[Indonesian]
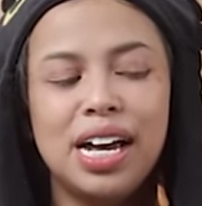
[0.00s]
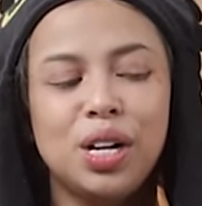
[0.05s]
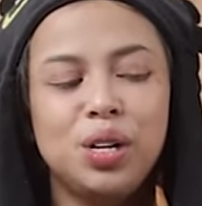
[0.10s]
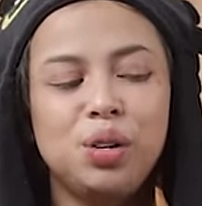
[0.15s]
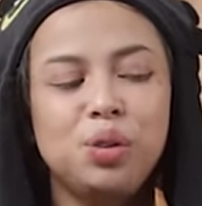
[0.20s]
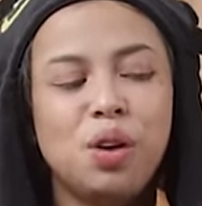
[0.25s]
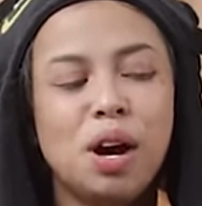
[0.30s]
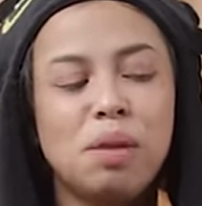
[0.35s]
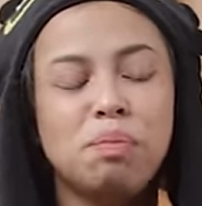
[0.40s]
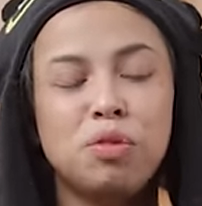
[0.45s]

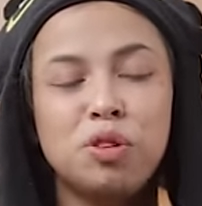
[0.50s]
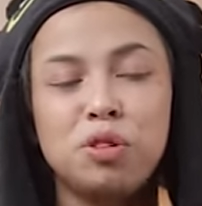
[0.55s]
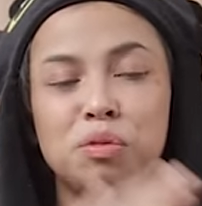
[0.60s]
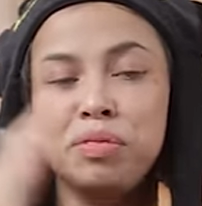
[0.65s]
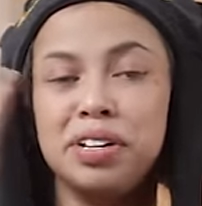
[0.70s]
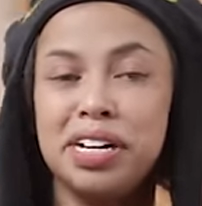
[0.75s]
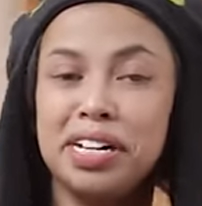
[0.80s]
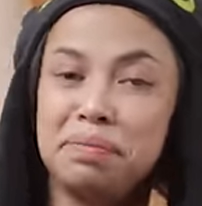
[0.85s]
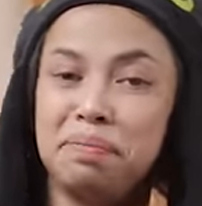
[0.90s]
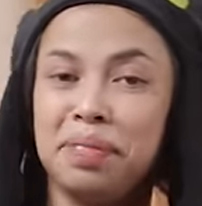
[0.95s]

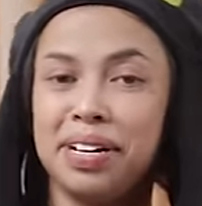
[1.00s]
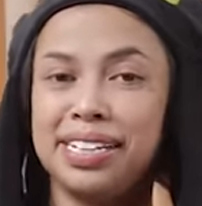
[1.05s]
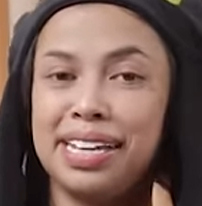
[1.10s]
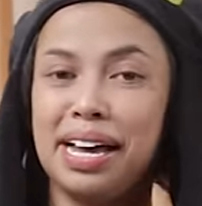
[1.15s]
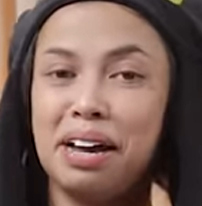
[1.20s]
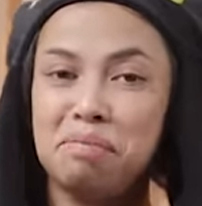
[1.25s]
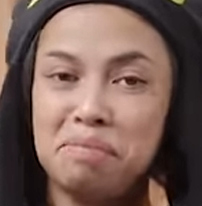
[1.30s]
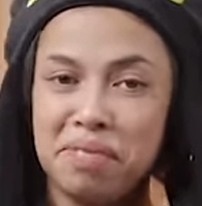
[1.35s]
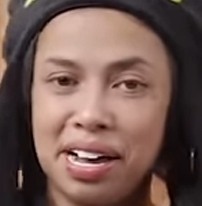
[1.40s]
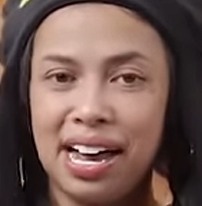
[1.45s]
20 menit
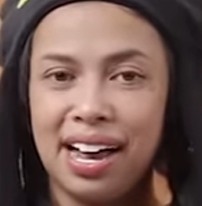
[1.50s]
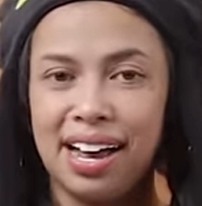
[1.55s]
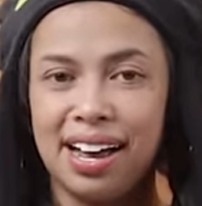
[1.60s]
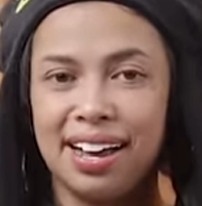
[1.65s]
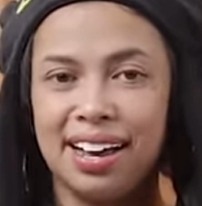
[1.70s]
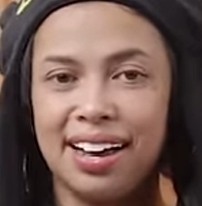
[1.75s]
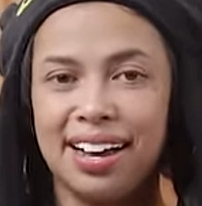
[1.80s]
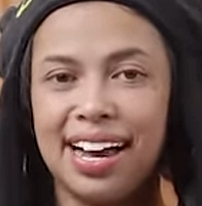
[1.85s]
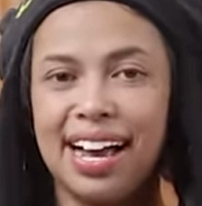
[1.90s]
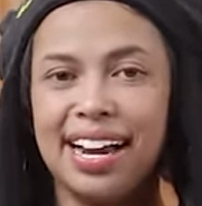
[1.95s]
pertama
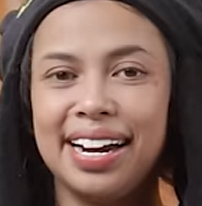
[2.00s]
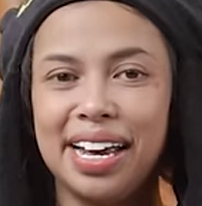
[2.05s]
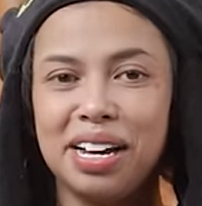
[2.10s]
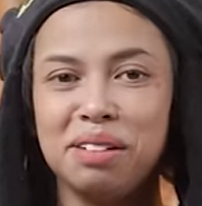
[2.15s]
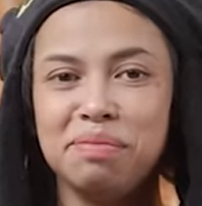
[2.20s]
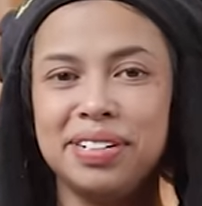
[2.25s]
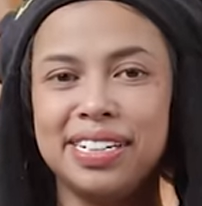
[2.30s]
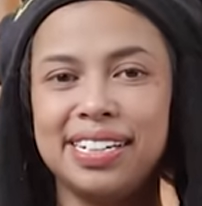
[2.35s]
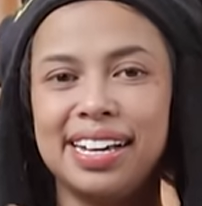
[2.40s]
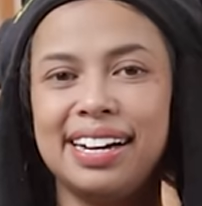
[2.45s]

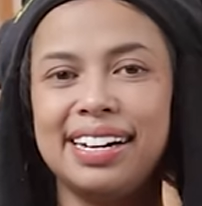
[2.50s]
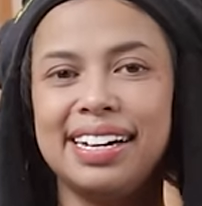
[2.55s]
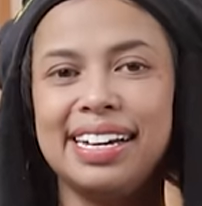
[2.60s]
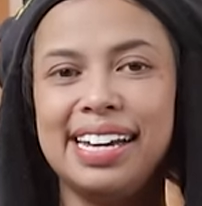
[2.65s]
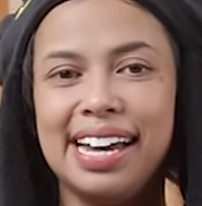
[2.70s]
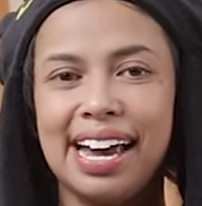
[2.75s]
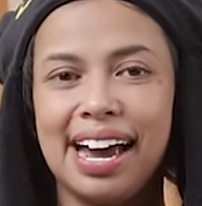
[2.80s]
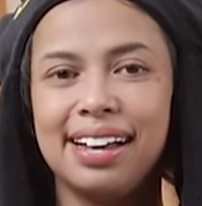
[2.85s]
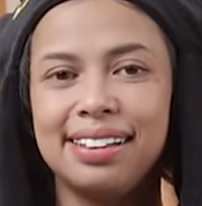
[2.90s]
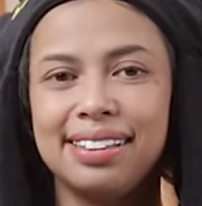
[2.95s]
kalian bisa
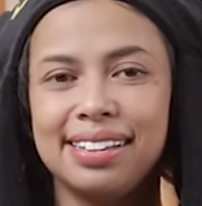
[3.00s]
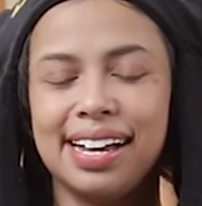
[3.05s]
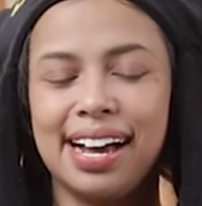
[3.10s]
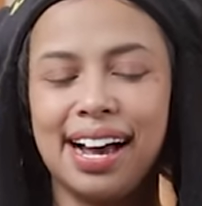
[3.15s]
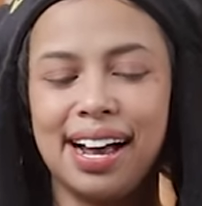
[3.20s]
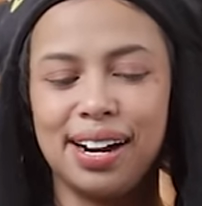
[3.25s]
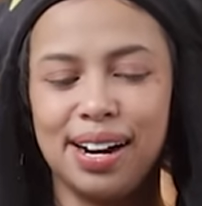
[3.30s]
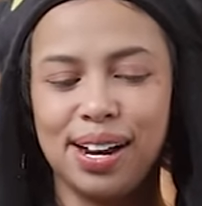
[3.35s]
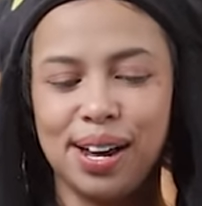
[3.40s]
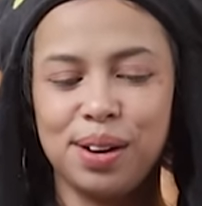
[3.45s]
lihat
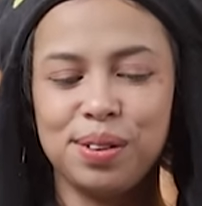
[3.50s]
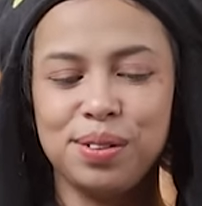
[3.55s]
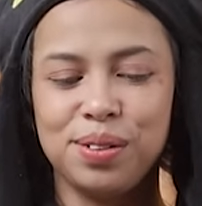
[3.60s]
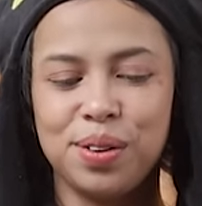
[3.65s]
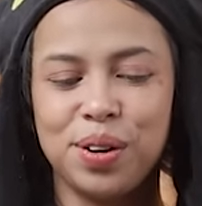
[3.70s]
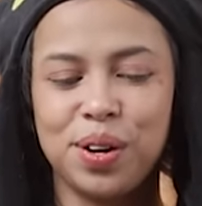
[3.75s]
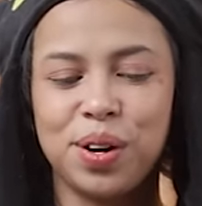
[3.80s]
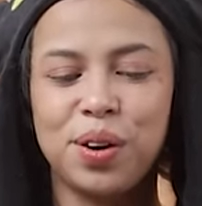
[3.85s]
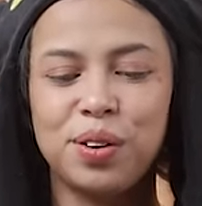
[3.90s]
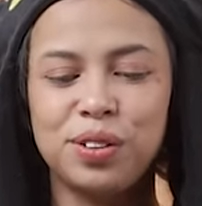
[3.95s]

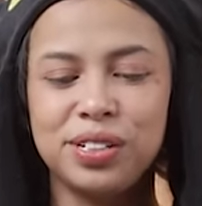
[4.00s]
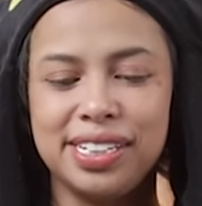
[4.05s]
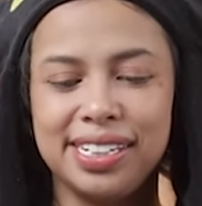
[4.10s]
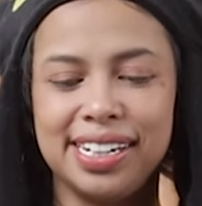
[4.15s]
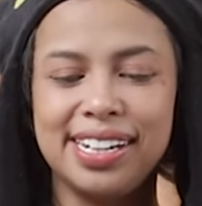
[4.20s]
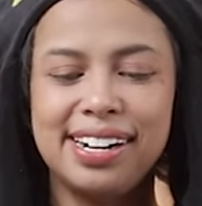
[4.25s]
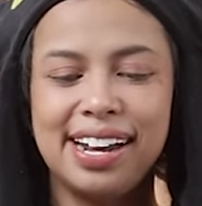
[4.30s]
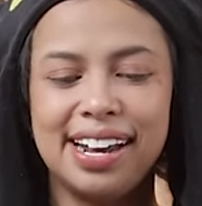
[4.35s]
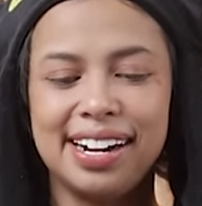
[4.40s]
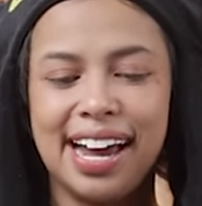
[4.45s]
kalau
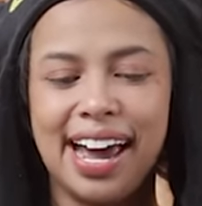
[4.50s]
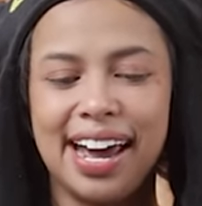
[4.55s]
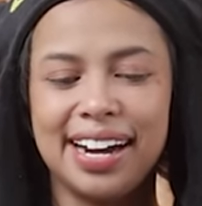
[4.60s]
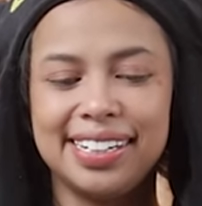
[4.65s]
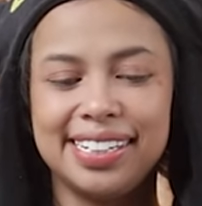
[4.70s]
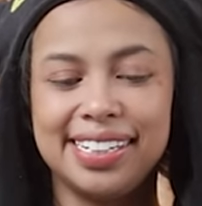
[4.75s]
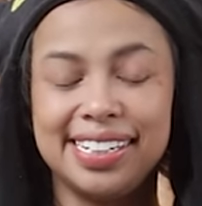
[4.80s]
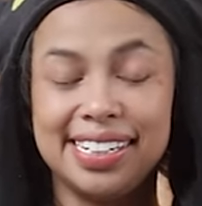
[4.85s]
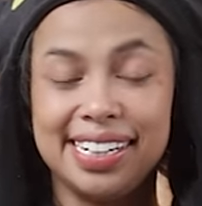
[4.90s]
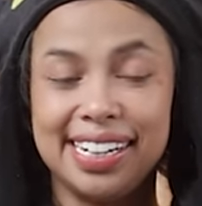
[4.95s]
Rosie dan
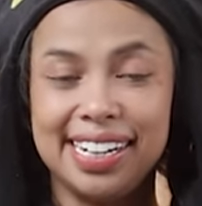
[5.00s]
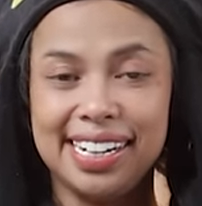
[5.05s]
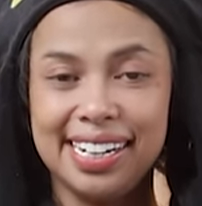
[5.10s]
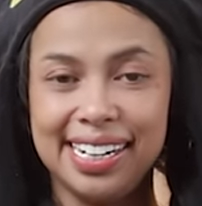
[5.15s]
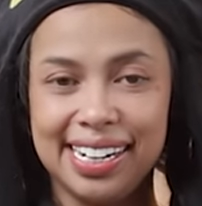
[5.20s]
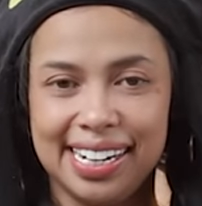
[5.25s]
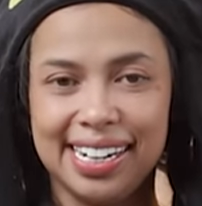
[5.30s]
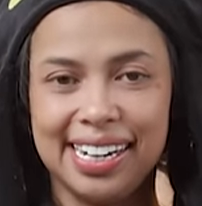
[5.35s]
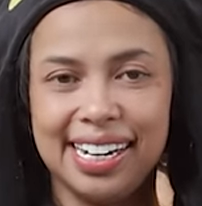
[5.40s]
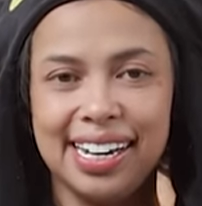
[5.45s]
Archie
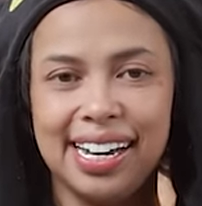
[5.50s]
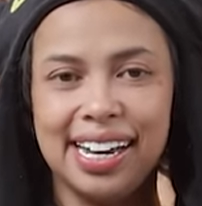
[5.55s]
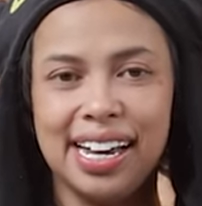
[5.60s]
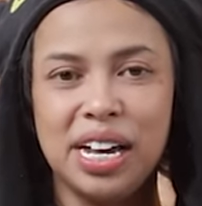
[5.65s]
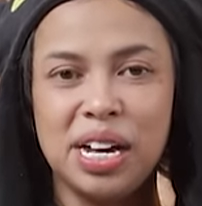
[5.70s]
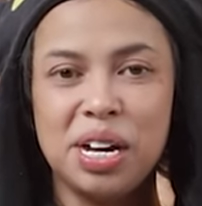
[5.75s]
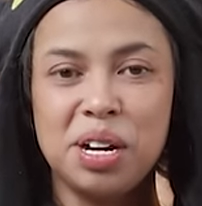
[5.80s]
ini